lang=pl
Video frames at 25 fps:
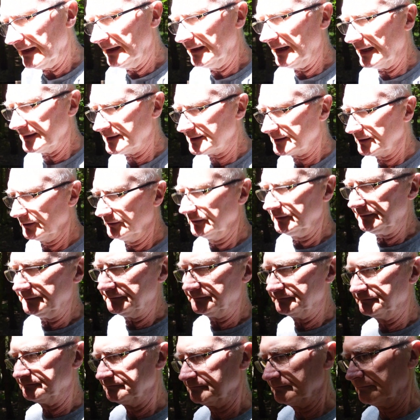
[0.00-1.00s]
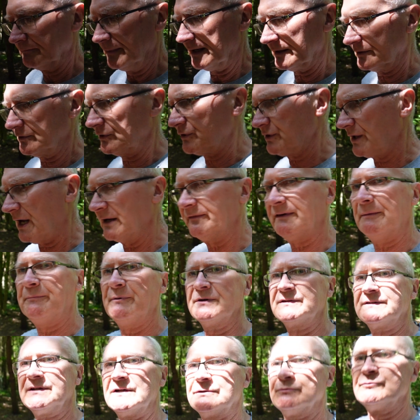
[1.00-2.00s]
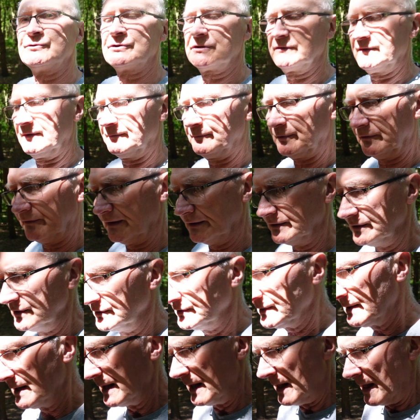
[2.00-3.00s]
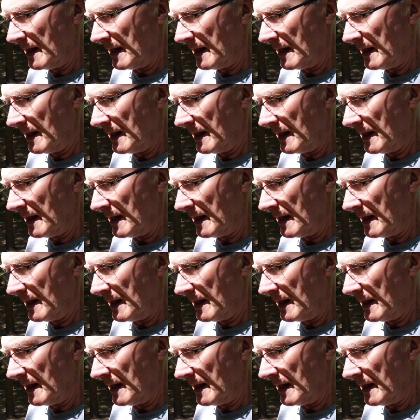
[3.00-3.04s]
Hudson, bardzo ciekawa postać, muszę wam powiedzieć,